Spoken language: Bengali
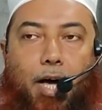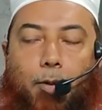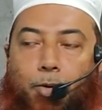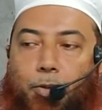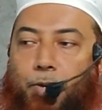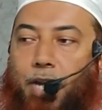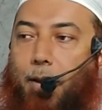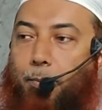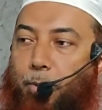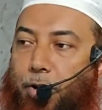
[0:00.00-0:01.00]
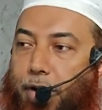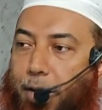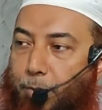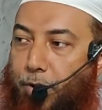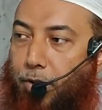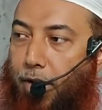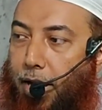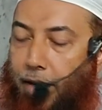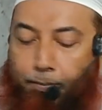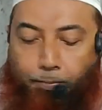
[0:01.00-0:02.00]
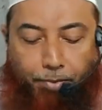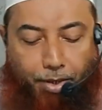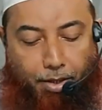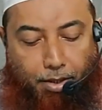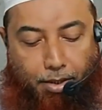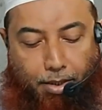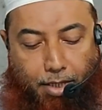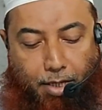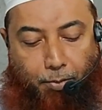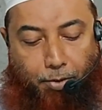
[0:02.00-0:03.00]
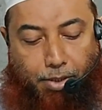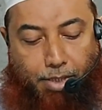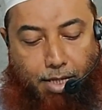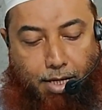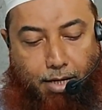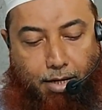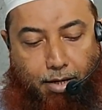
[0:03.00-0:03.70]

আহমদ বিন হাম্বল রহমাহুল্লাহ তিনি বলছেন